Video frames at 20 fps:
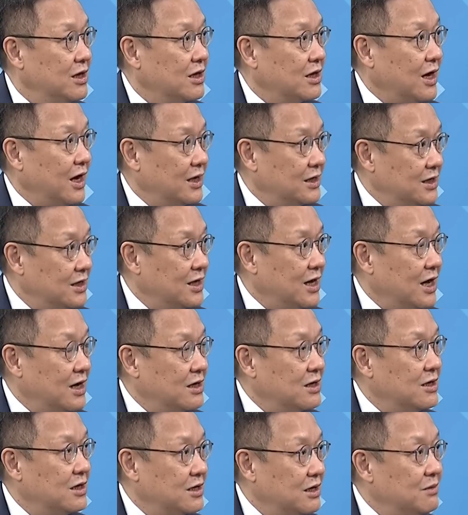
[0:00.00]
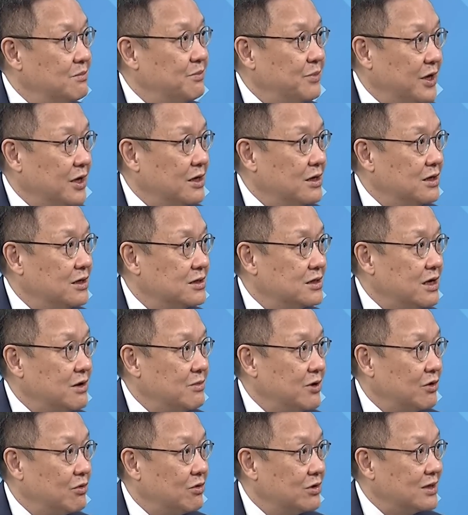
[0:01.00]
凯迪拉克跟别克在
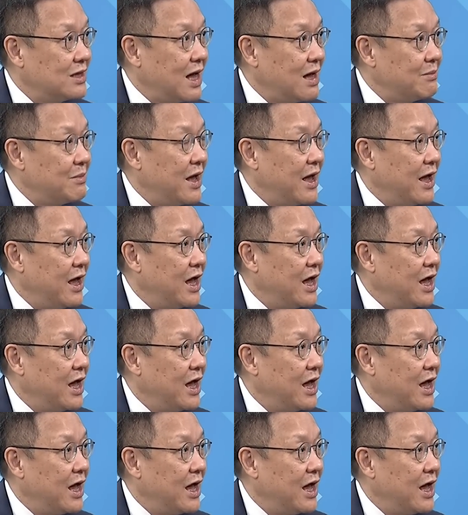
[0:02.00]
美国大卖，中国